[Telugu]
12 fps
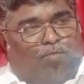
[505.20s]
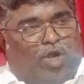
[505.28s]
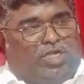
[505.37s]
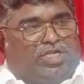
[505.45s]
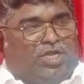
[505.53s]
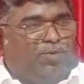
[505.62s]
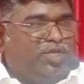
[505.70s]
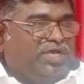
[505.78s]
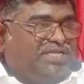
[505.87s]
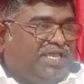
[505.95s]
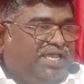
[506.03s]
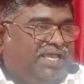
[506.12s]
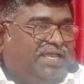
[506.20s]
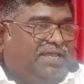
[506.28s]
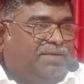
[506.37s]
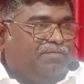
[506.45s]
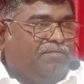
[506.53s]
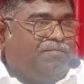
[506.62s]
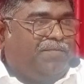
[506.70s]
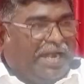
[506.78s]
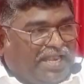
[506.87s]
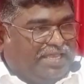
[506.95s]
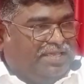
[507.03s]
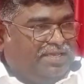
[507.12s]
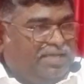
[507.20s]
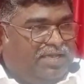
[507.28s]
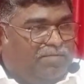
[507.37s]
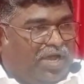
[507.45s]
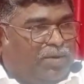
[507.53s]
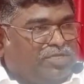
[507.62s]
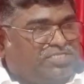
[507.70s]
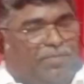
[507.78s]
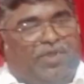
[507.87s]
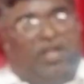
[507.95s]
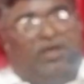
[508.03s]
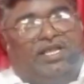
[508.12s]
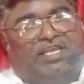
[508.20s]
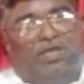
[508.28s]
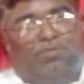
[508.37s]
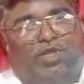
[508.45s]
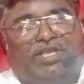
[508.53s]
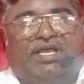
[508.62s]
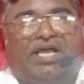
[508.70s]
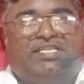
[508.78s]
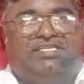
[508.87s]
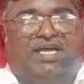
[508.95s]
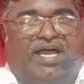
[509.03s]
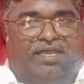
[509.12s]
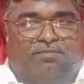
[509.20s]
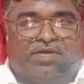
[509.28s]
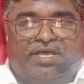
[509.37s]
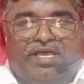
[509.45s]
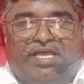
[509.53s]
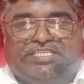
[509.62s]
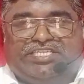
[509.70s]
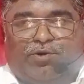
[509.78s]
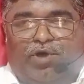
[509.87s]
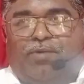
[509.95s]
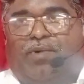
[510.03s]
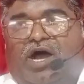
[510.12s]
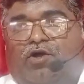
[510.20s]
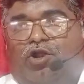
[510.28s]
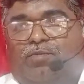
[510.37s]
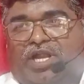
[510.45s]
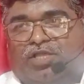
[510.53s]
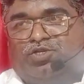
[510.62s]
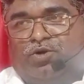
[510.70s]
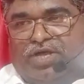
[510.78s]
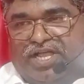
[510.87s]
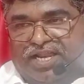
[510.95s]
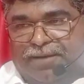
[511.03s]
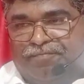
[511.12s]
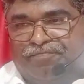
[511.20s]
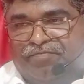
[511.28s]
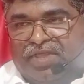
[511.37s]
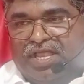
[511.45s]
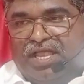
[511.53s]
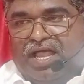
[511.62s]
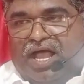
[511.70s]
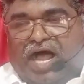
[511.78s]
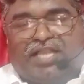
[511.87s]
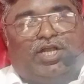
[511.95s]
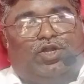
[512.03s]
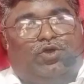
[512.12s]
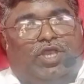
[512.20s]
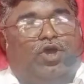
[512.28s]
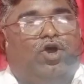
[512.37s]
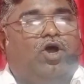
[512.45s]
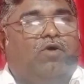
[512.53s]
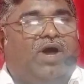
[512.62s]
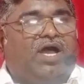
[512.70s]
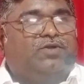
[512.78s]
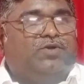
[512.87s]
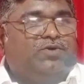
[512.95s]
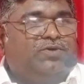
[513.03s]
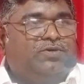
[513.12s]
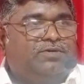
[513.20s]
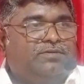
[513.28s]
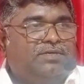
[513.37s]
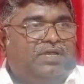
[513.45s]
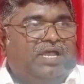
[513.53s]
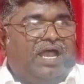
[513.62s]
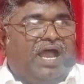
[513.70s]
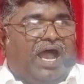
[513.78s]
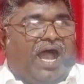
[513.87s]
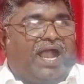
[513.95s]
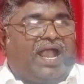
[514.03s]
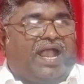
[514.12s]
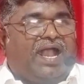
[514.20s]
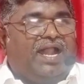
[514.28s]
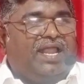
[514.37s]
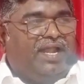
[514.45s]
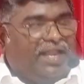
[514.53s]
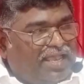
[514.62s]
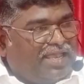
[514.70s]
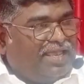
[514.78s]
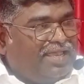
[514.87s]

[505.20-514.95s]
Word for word: మొట్టమొదటి పని మనము సమయాలు గ్రంథం మొదటి అధ్యాయం చివరి భాగంలో మనం చూడగల అతడు యహోవాకు అక్కడనే